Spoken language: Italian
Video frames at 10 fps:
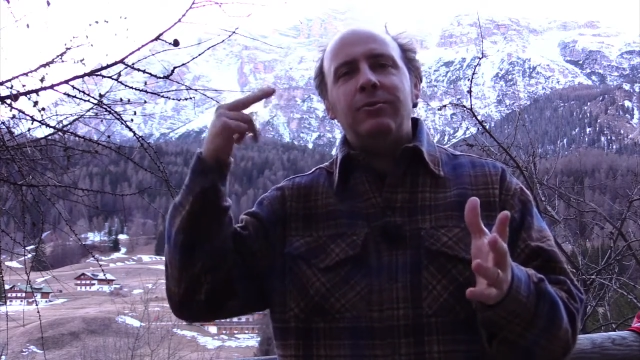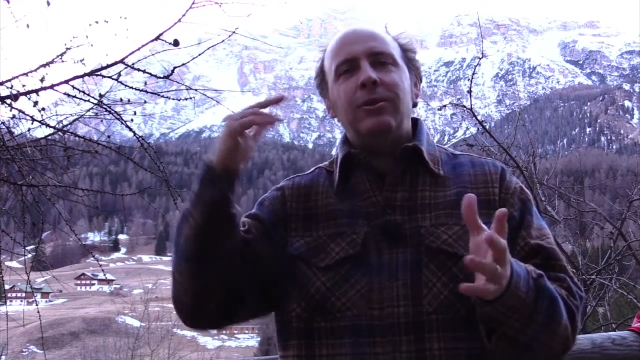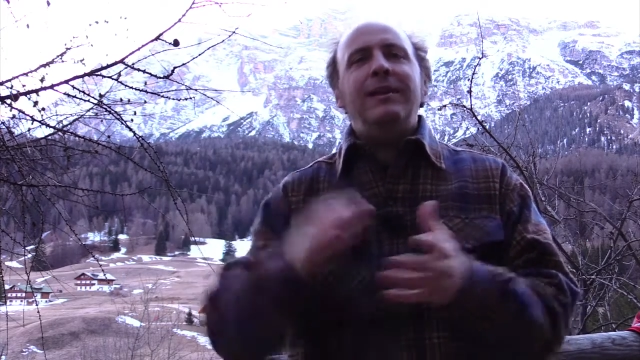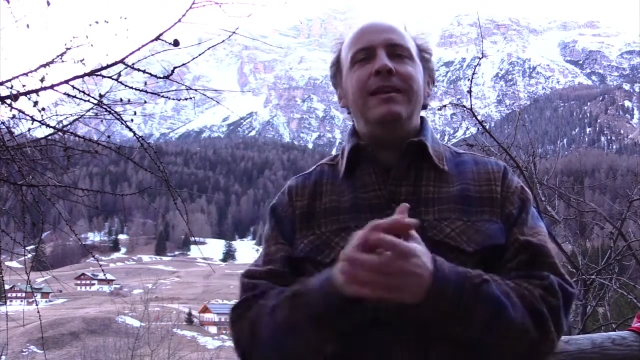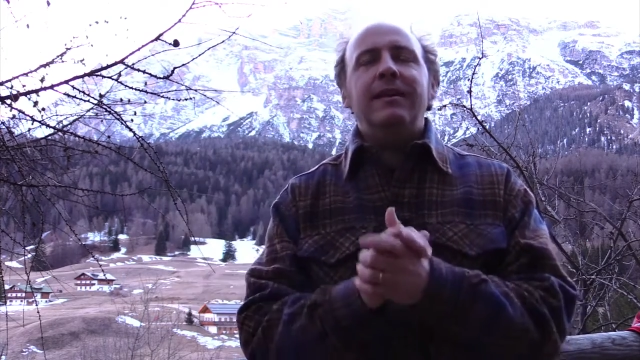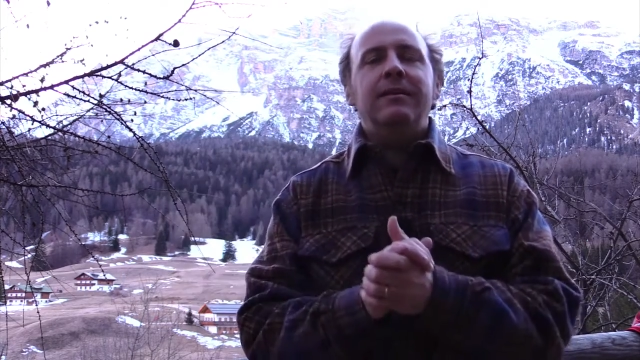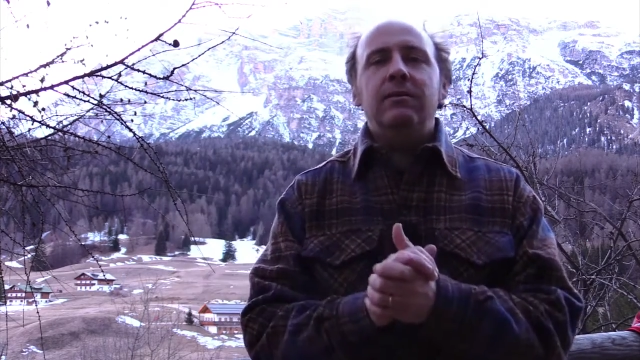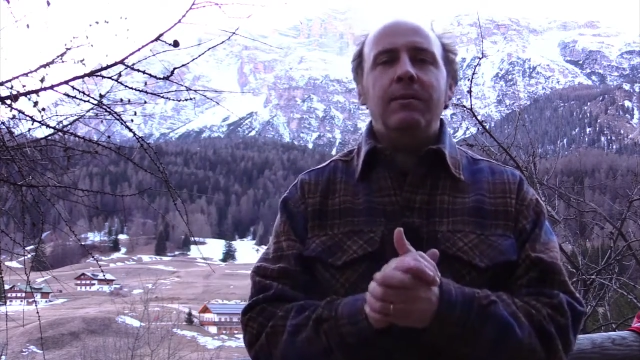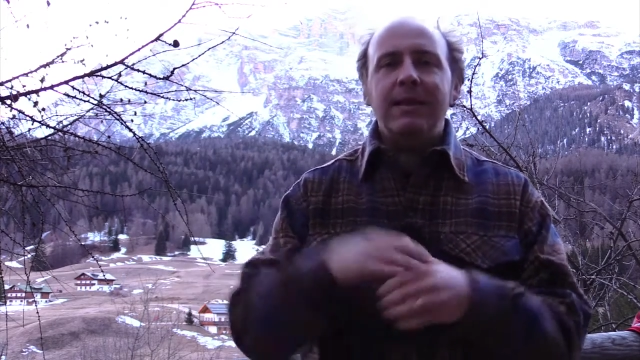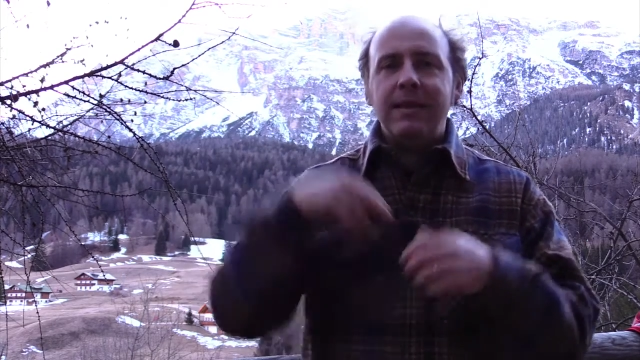rotellina
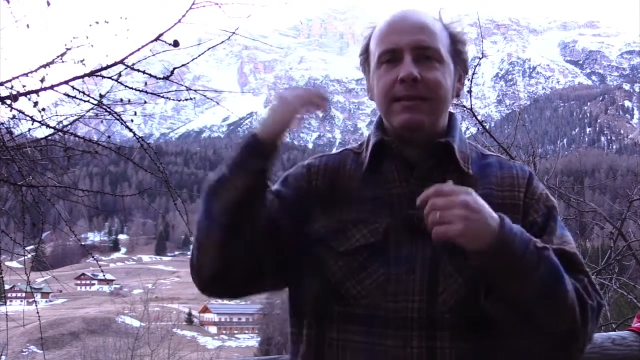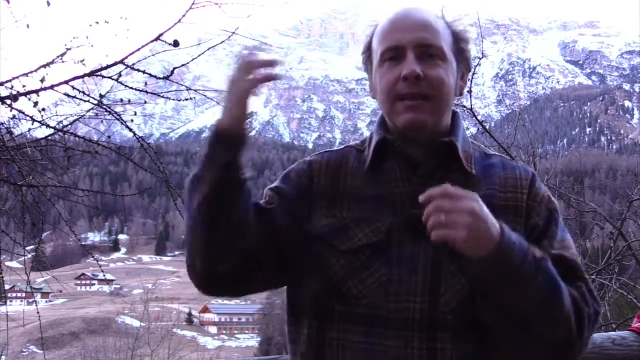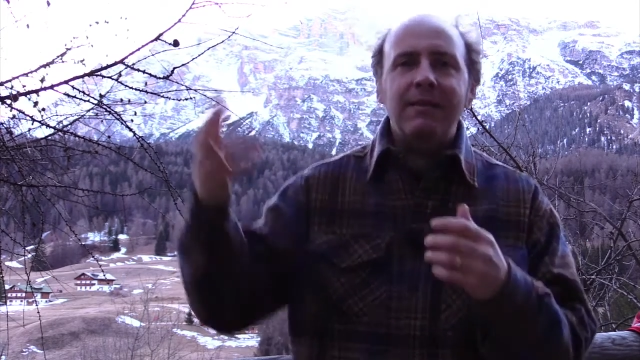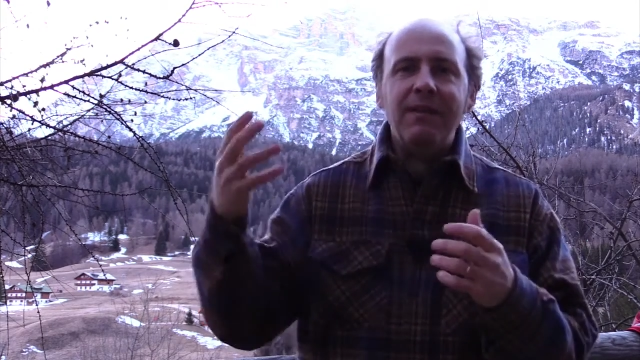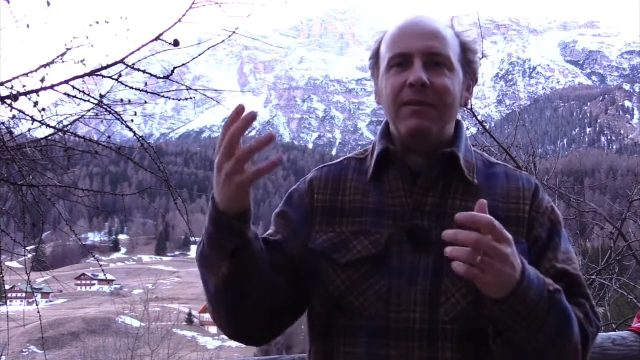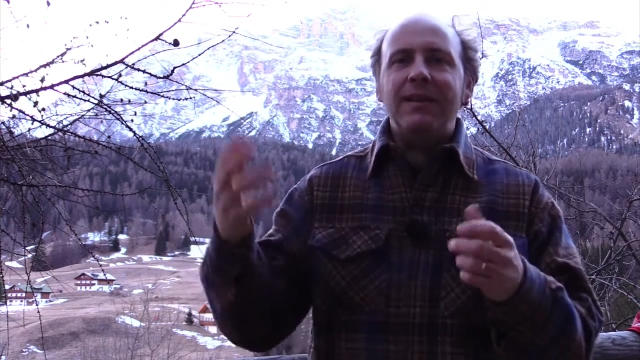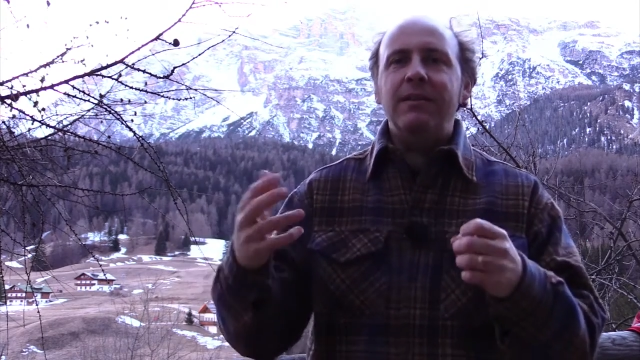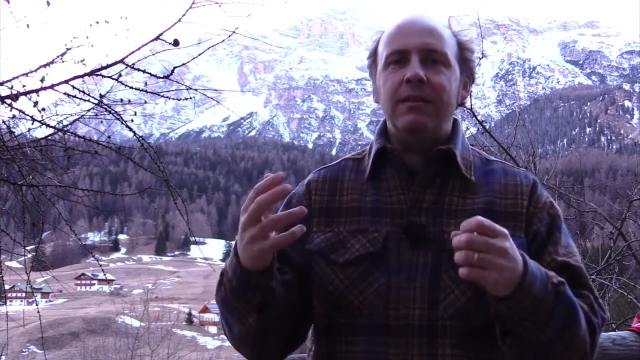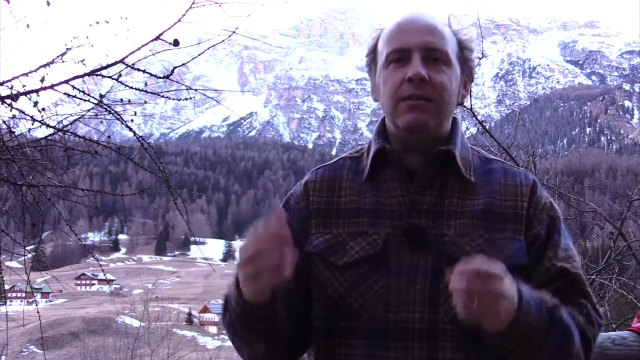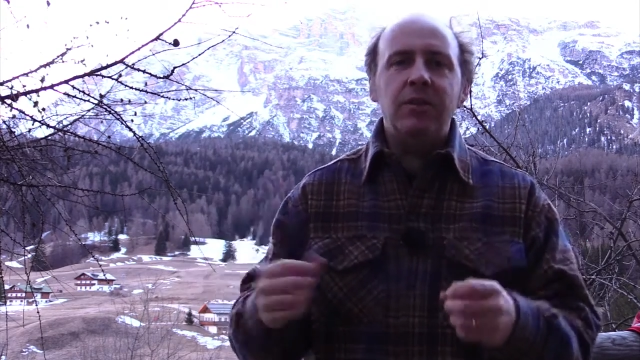dentro la mia testa che va
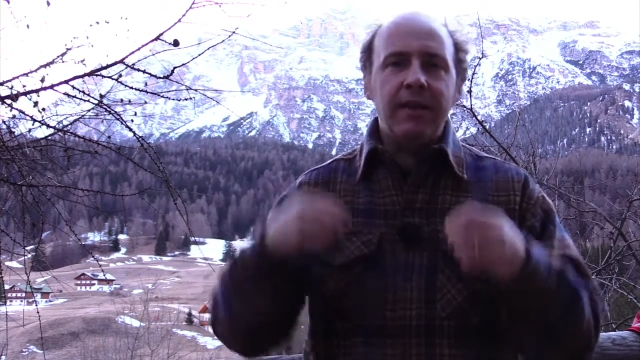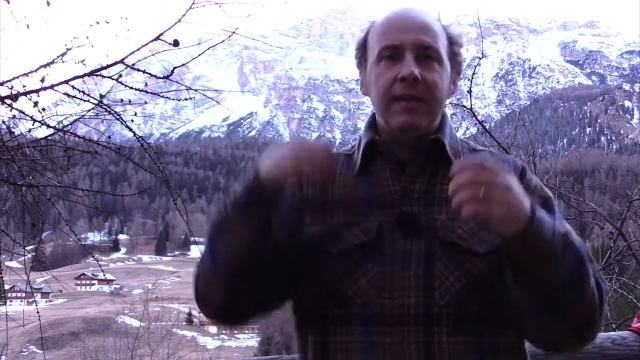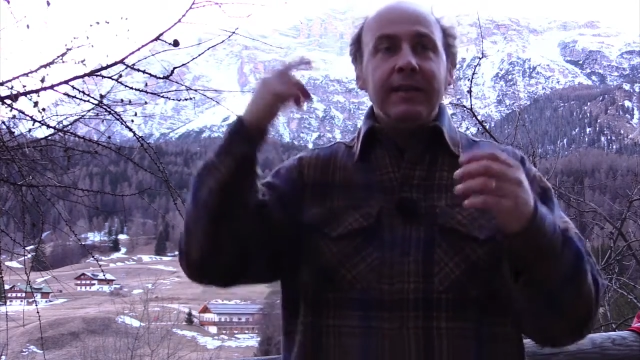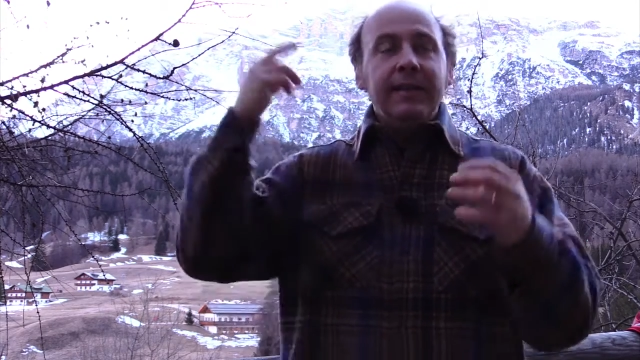avanti e dice